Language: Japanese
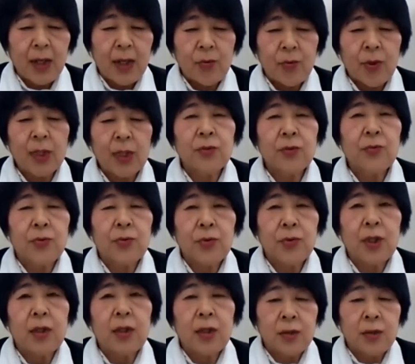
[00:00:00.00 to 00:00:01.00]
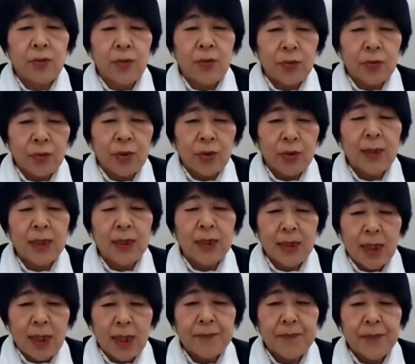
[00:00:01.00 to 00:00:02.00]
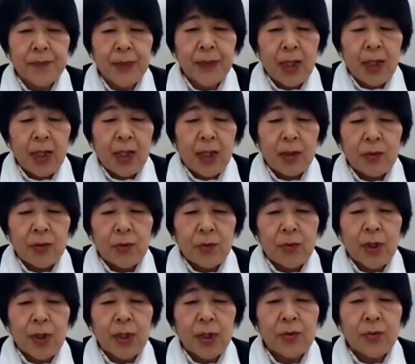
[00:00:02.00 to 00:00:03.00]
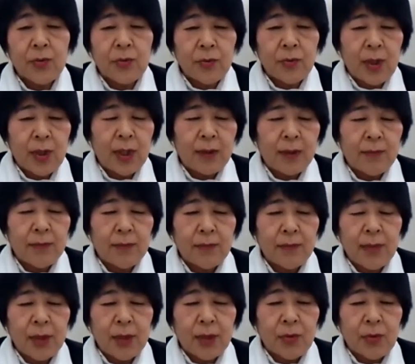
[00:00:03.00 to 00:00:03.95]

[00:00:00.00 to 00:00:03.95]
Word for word: ご家族と連絡を取りました。あのご家族は、まあ、